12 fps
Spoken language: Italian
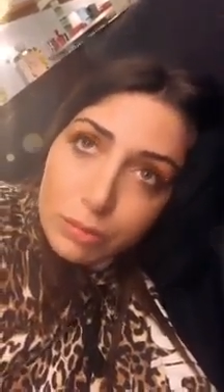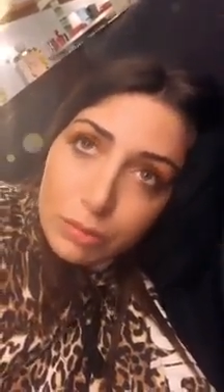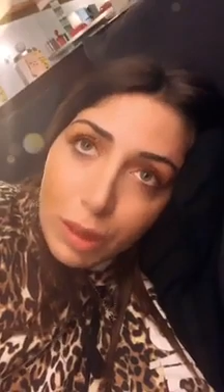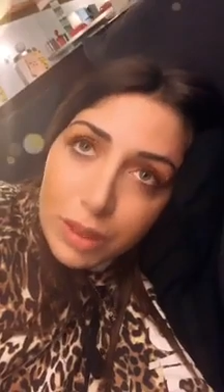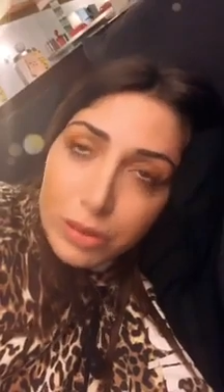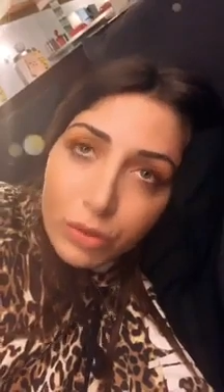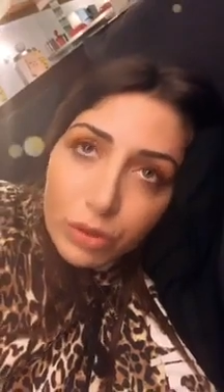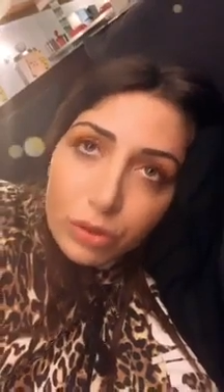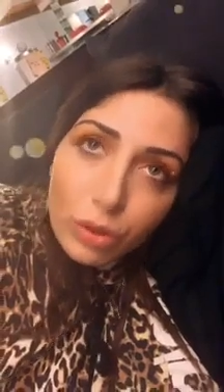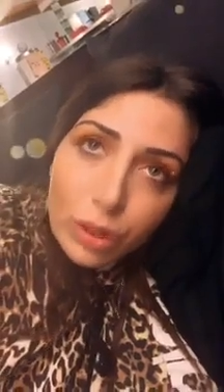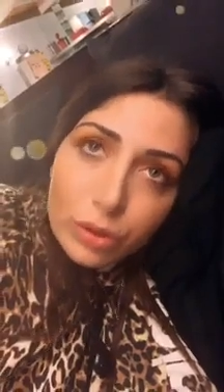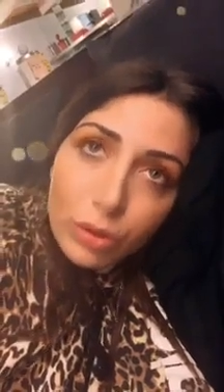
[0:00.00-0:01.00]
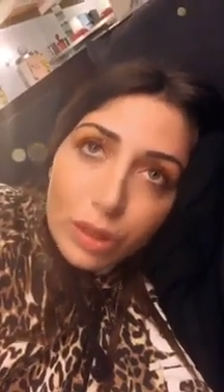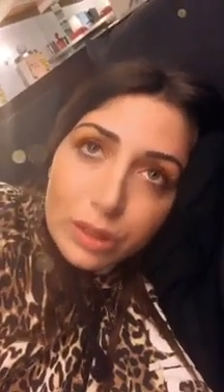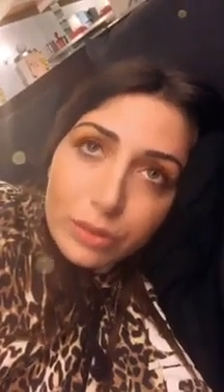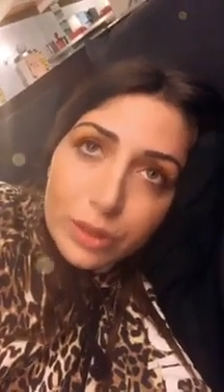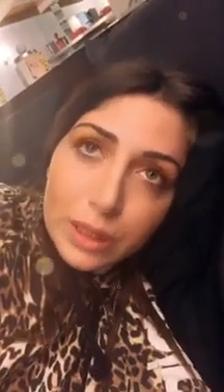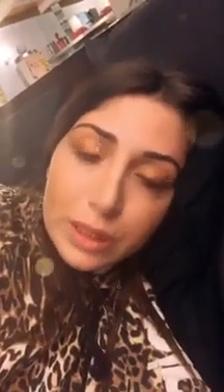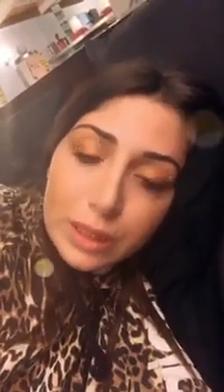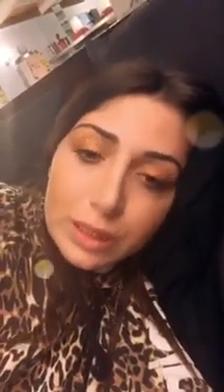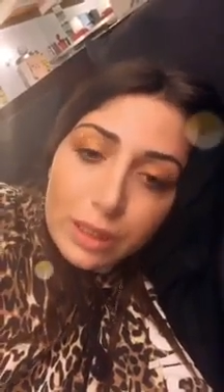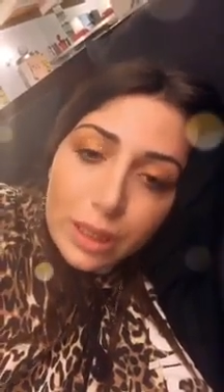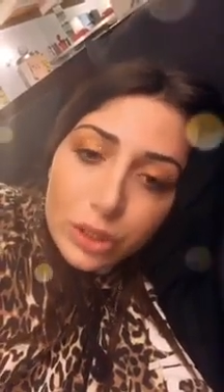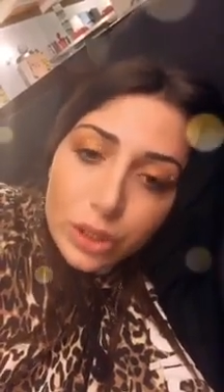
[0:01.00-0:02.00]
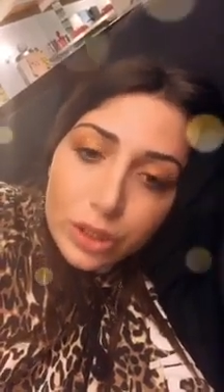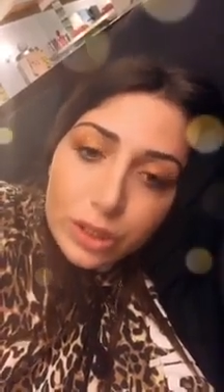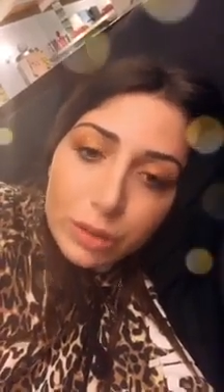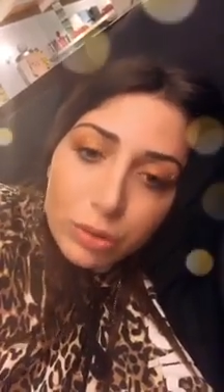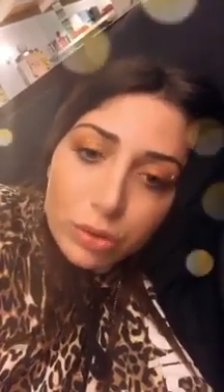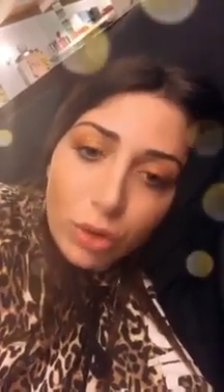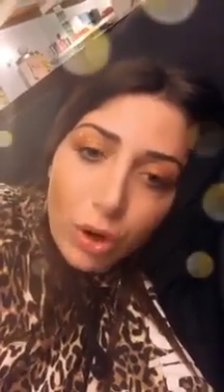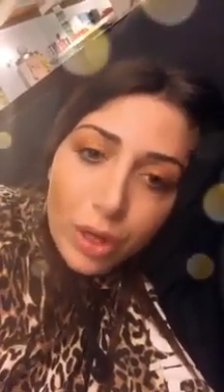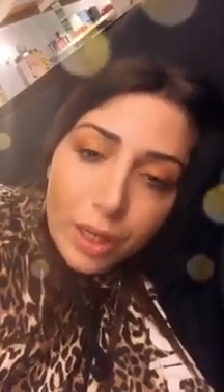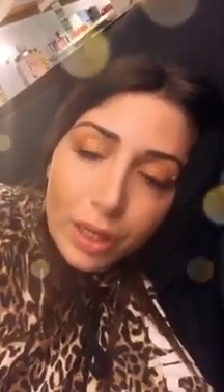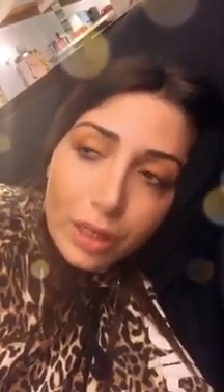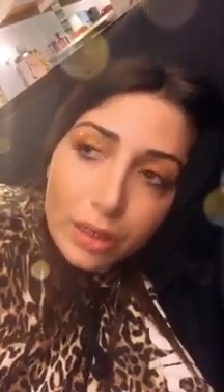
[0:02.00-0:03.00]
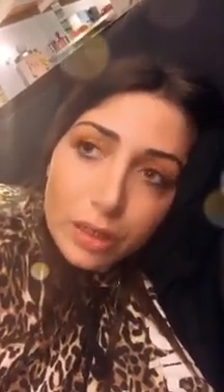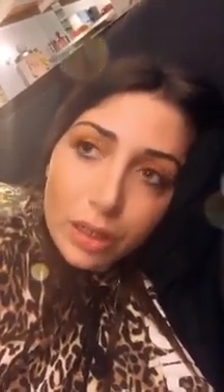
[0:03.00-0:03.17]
basta, ho fatto la scuola di fitness delle scienze motorie,